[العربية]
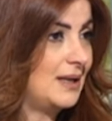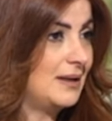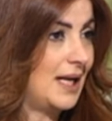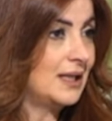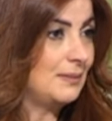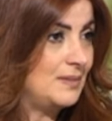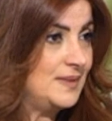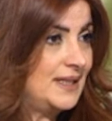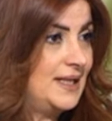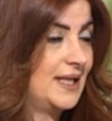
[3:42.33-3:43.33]
آه، انا
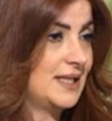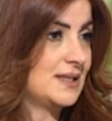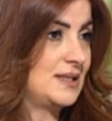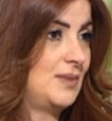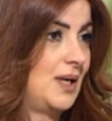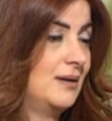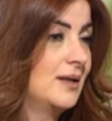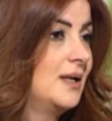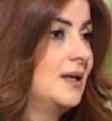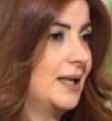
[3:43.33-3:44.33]
بمتلك هالسمعه
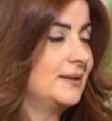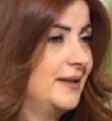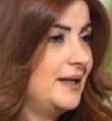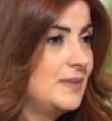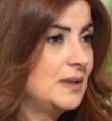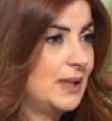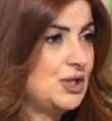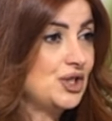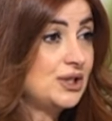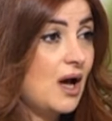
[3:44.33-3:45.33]
قد إيه
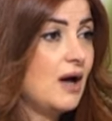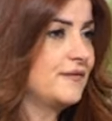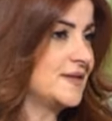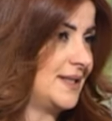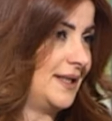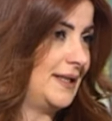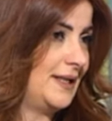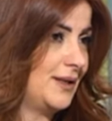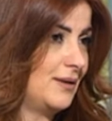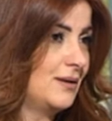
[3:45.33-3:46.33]
بتبلشي تحافظي
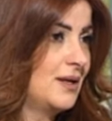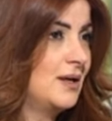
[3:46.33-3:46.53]
عليها